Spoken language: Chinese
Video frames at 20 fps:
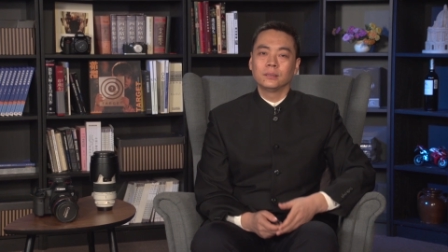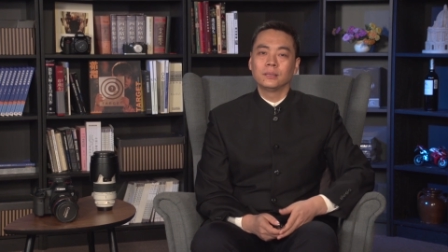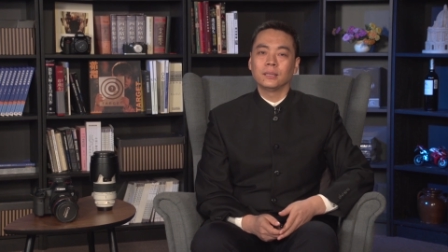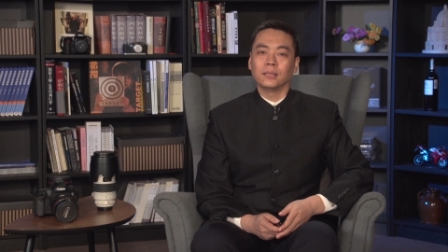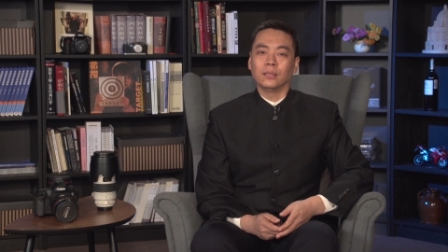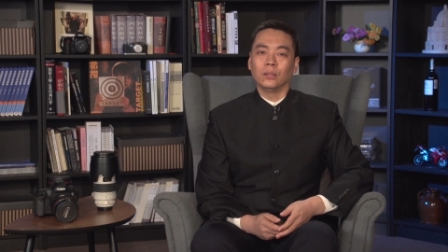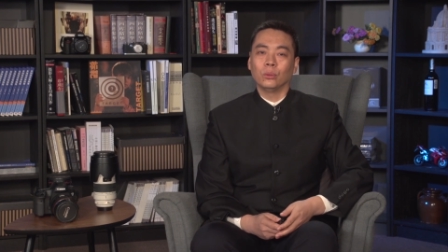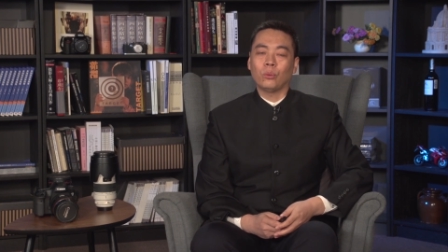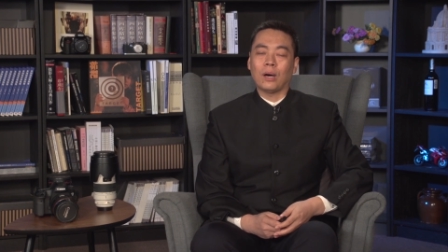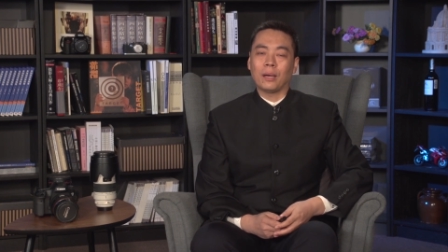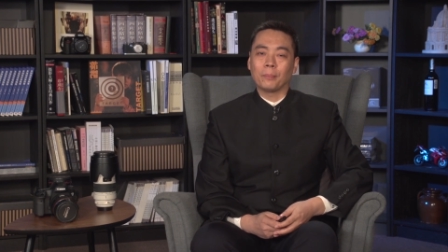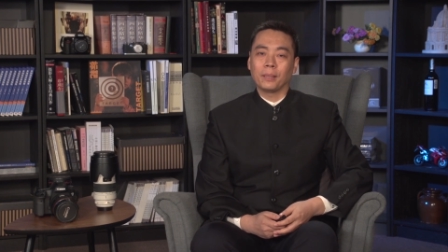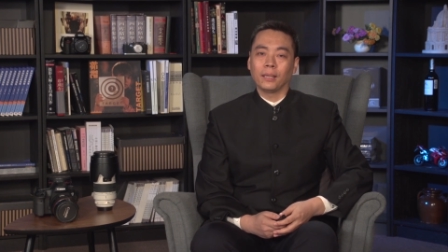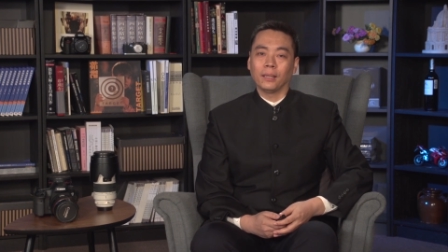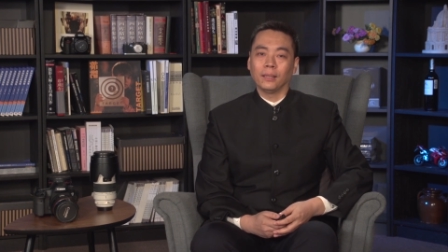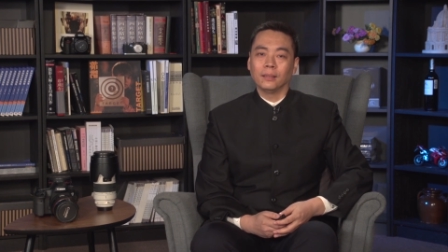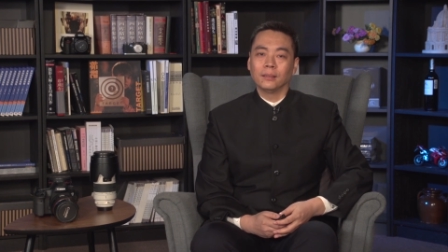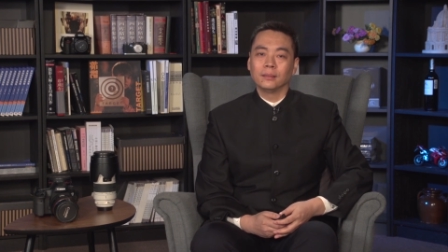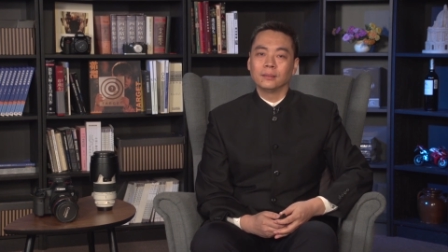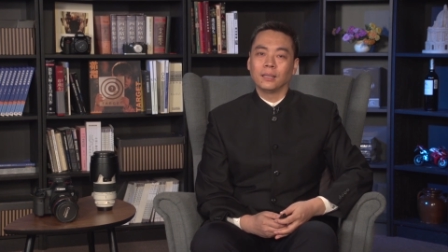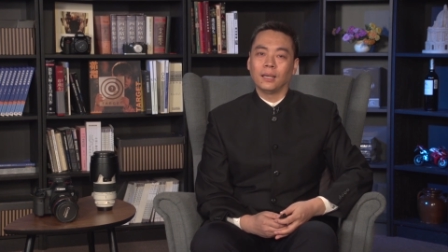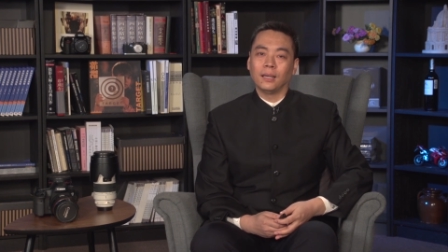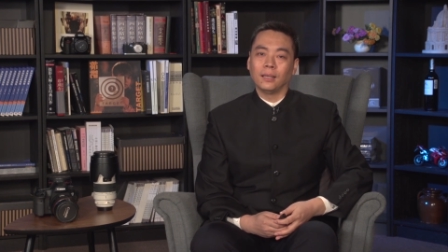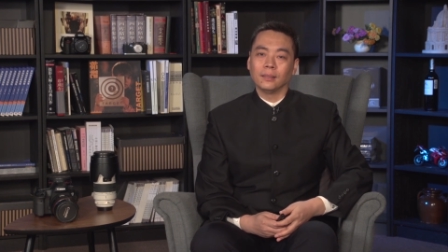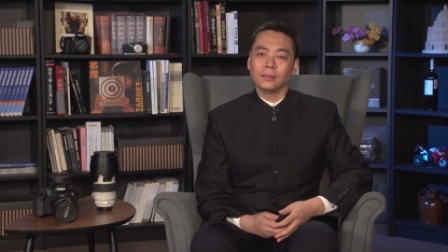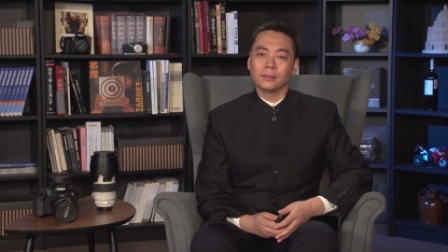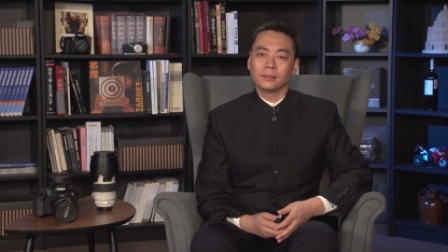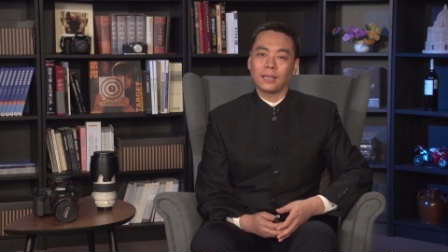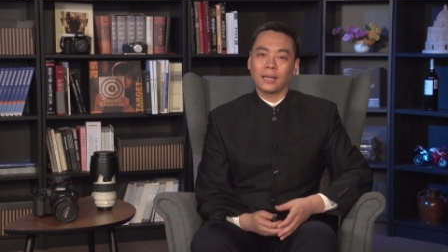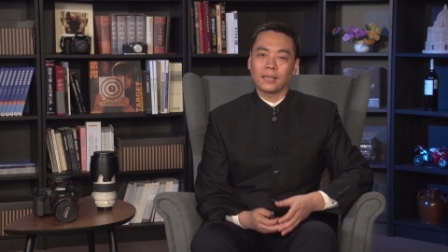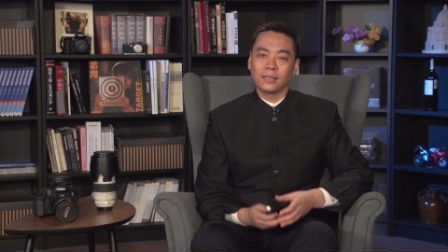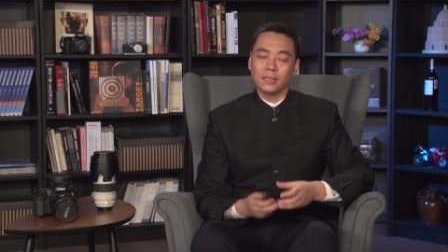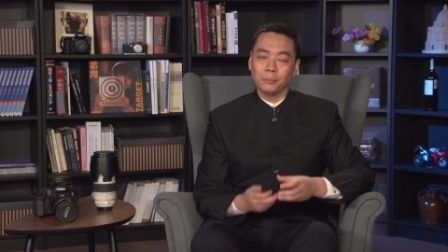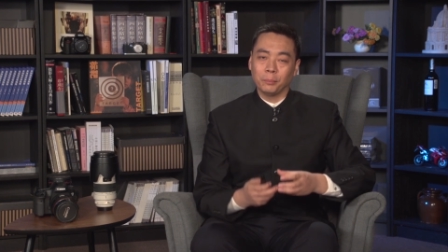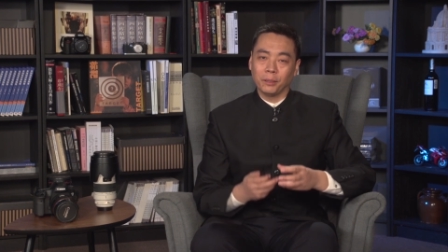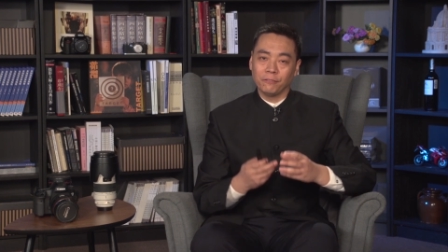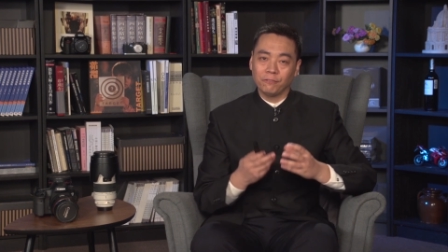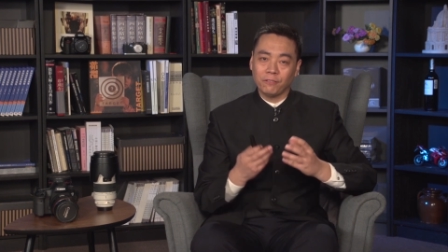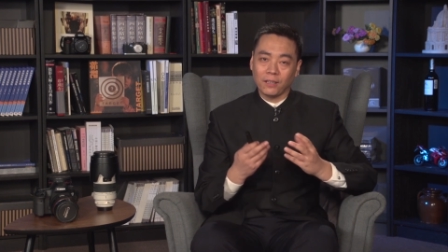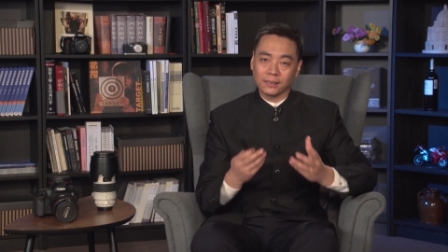这个画面啊，它可
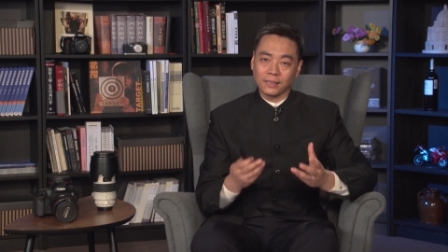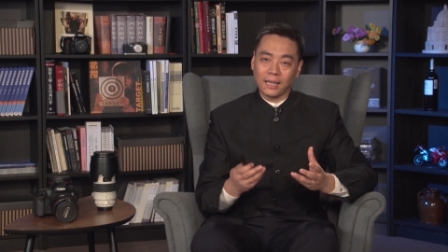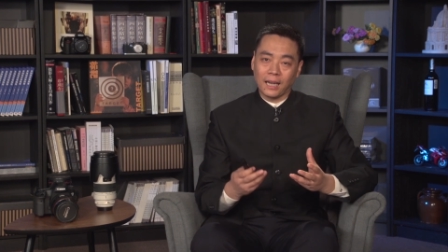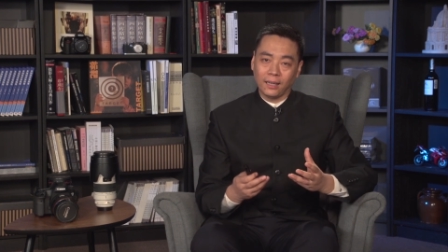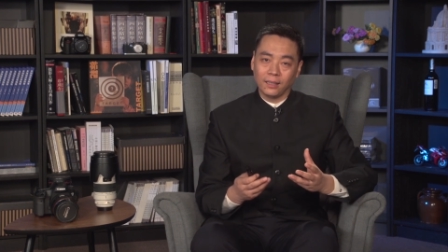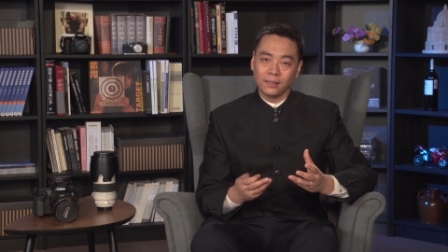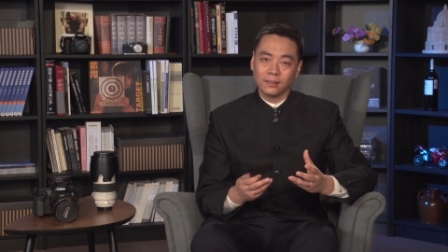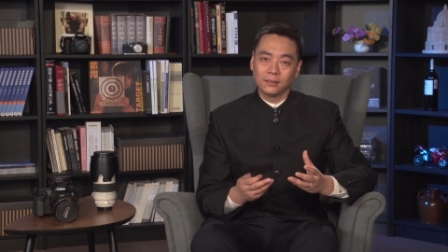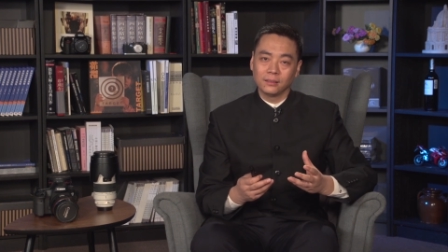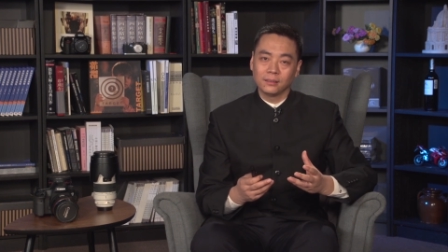以被放大，